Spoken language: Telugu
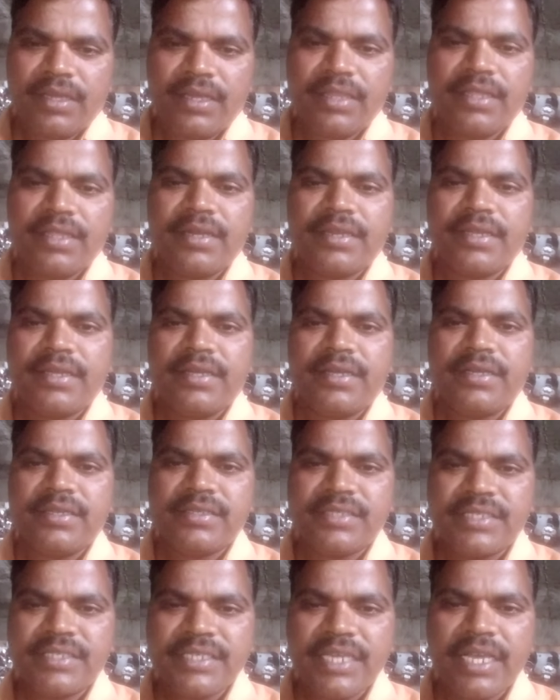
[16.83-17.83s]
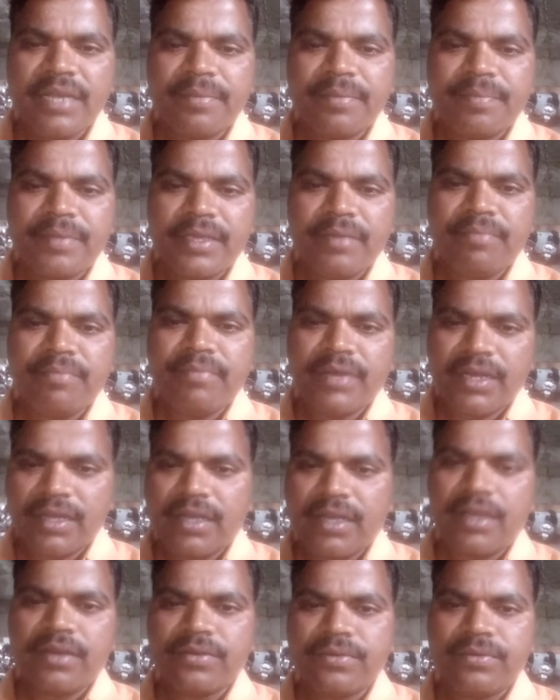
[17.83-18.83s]
ఏదంటే సిఆర్పిఎఫ్
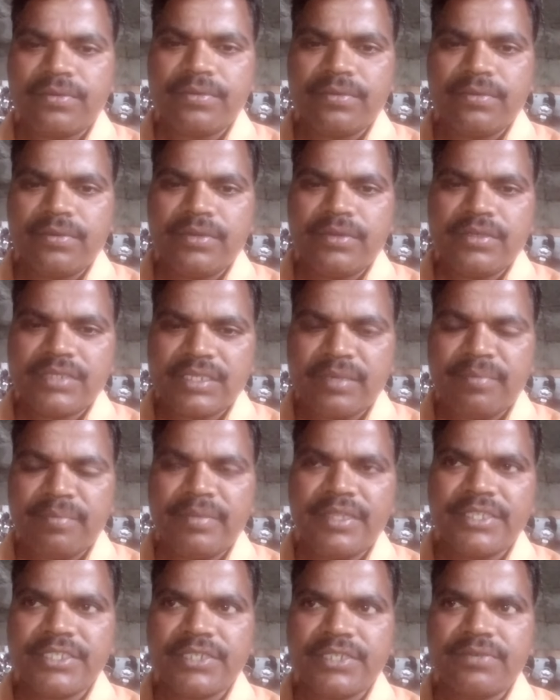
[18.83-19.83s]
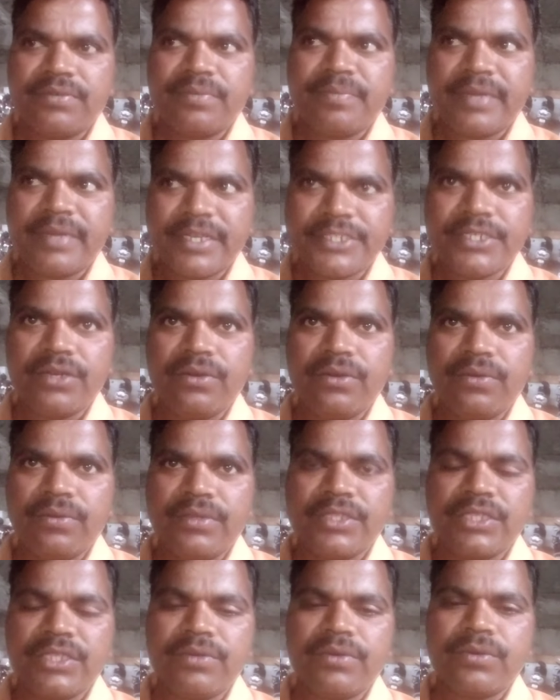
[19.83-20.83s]
బలగాలకు సంబంధించినటువంటి పరీక్షల్లో
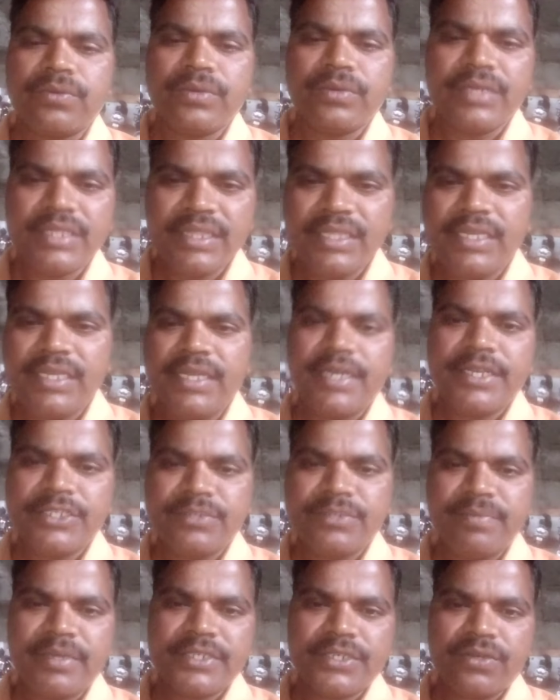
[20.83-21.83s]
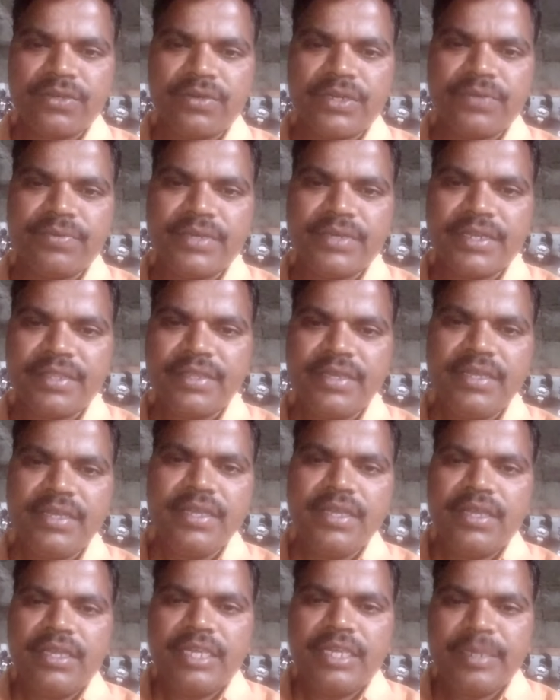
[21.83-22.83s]
ఇంతవరకు హిందీ ఇంగ్లీష్ భాషలోనే ఉండేది
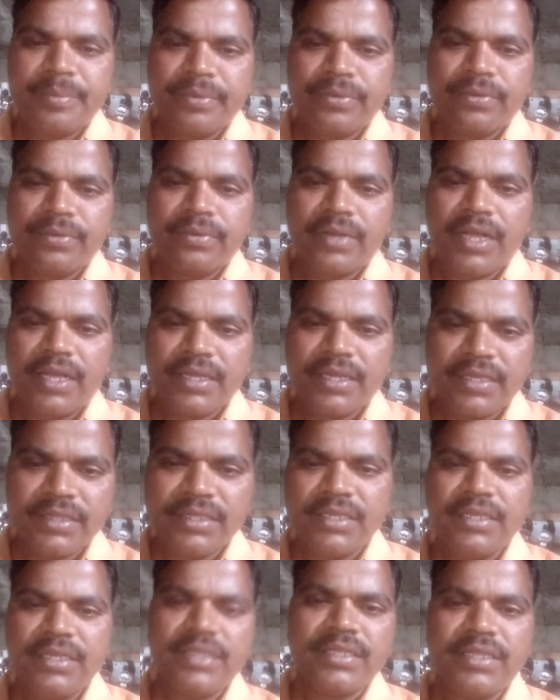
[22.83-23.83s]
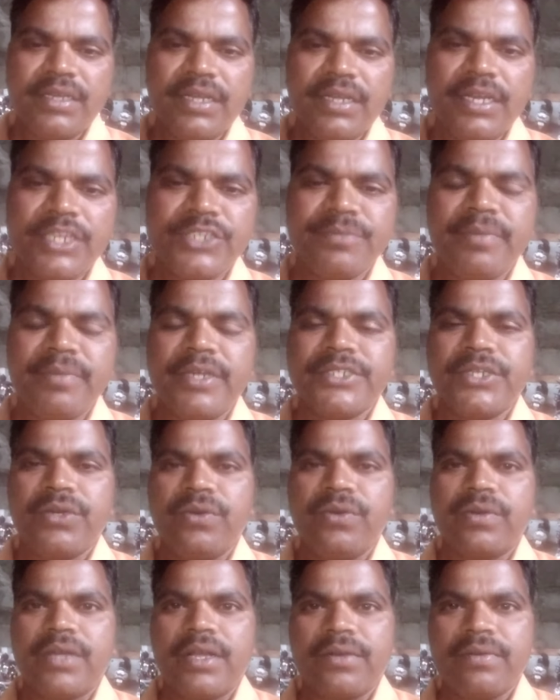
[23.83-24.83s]
ఇప్పుడు ఆ హిందీ ఇంగ్లీష్
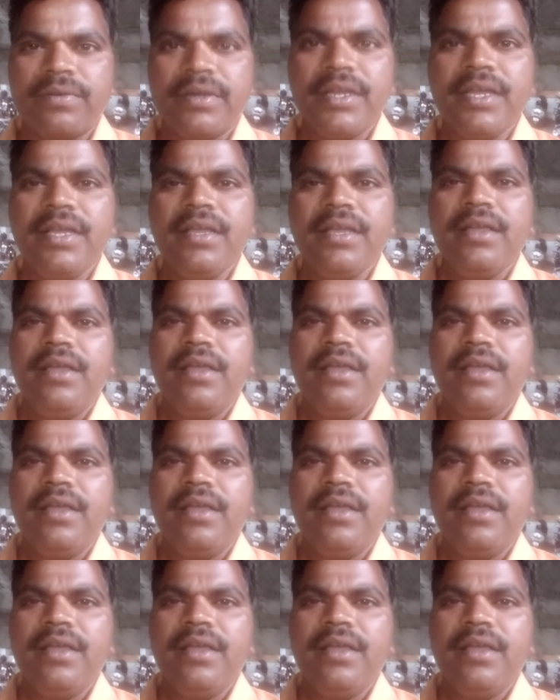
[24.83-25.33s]
భాషల్లో కాకుండా